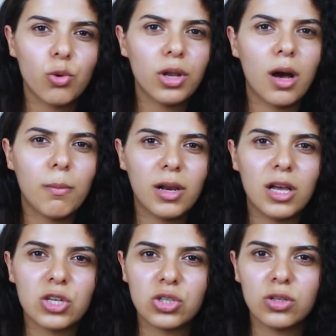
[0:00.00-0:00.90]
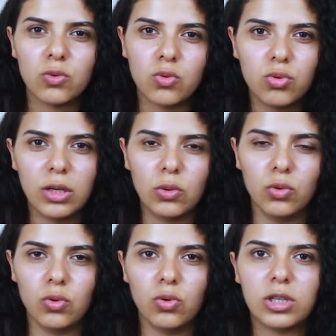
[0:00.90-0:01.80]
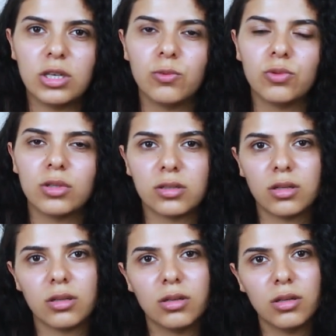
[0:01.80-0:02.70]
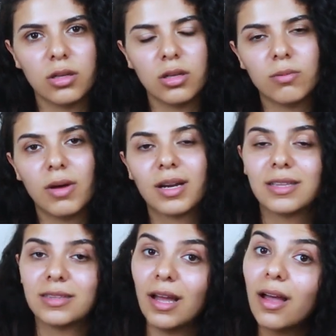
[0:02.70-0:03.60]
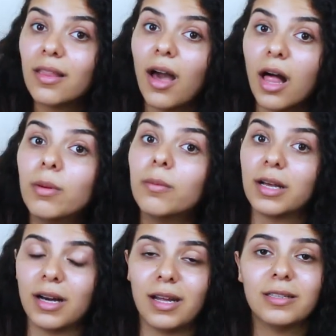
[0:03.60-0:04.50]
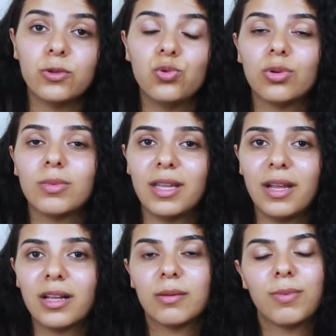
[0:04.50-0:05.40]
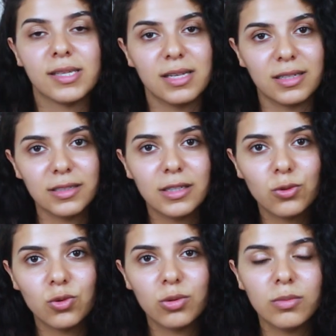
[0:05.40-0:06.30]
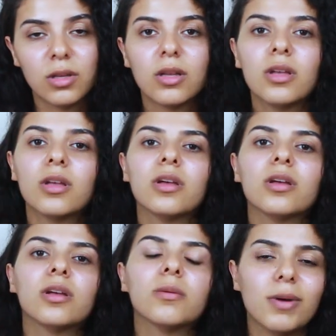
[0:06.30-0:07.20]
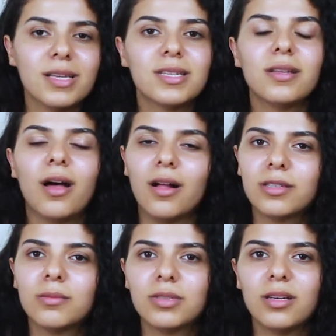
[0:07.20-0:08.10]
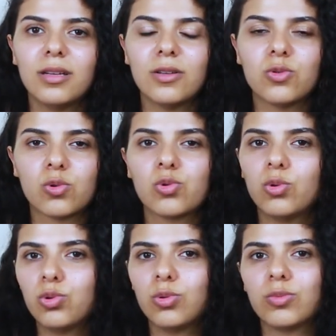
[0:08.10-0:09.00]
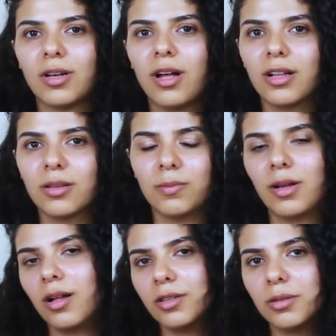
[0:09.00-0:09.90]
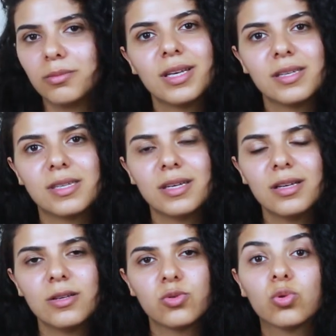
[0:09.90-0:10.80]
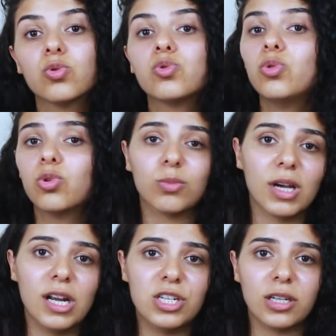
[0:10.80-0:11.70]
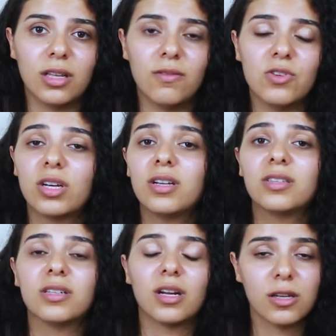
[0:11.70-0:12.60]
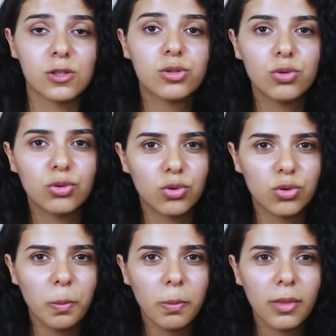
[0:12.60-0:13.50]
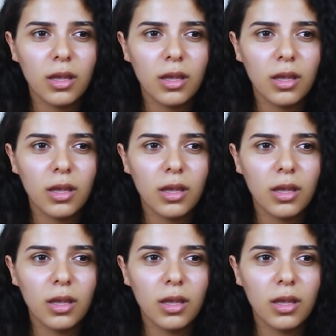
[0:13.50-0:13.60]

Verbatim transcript: böyle ambalajlı ürünler oluyor ki bunlardan e, markette almamaya gayret ediyorum. Genellikle pazardan alıyorum. Bazen aldığımda çok zor durumda kal, aldığımda ise çok üzülüyorum gerçekten. Vicdanen de rahatsız oluyorum.